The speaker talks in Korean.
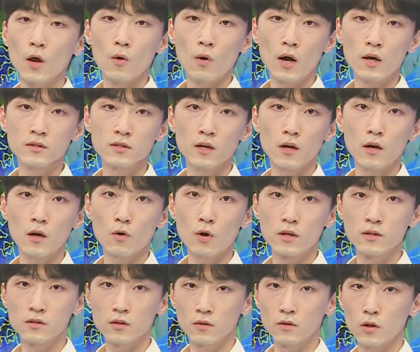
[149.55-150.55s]
황사가
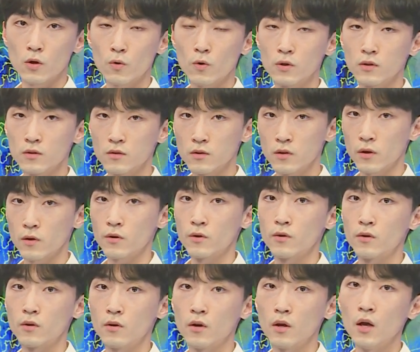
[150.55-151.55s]
관측되고 있는데요.